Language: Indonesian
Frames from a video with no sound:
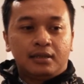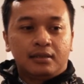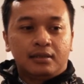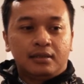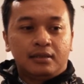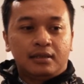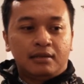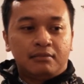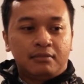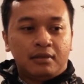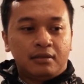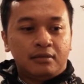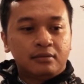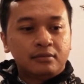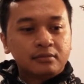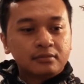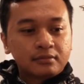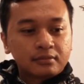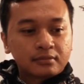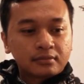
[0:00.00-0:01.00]
kita
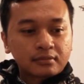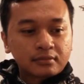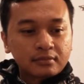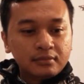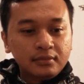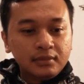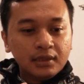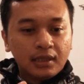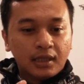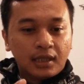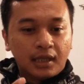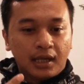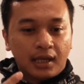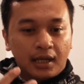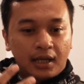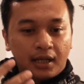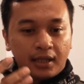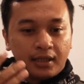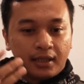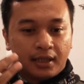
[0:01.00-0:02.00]
mau ke
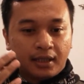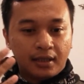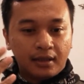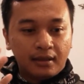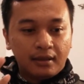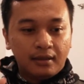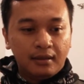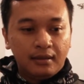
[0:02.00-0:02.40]
arah yang